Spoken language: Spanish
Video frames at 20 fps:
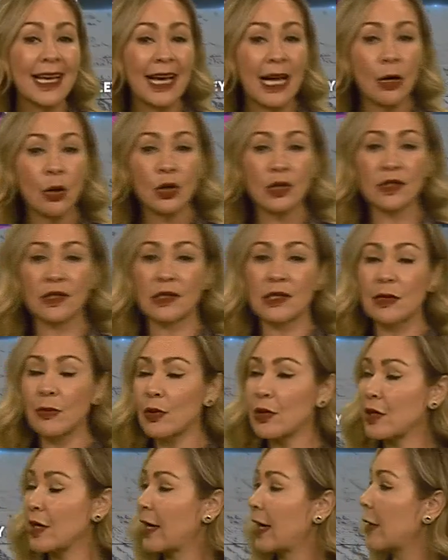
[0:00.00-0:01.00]
calor
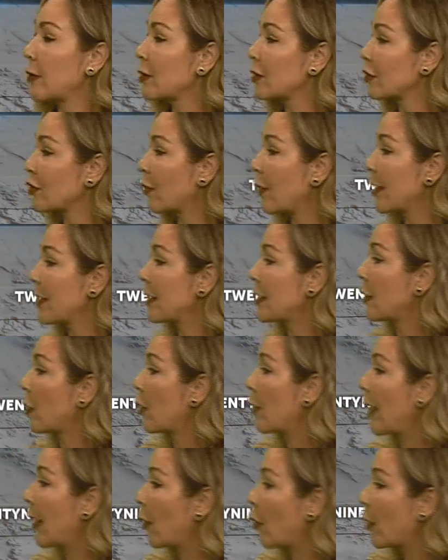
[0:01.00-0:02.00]
excesivo llega a nuestro valle de
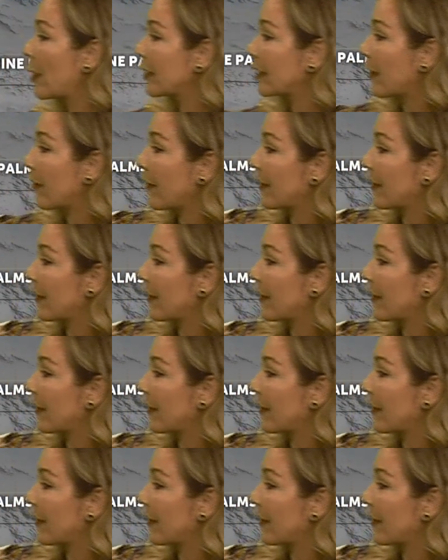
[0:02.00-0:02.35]
nueva cuenta,